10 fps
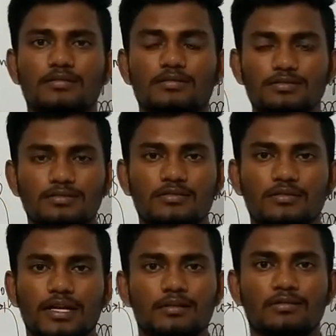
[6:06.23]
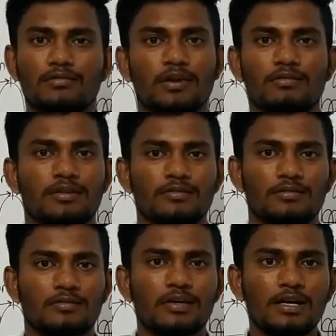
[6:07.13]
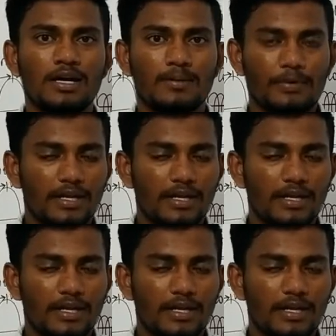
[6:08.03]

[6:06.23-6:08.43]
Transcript: கொஞ்சம் நெருக்கு குறைவாக இருந்திருக்கும் அப்போ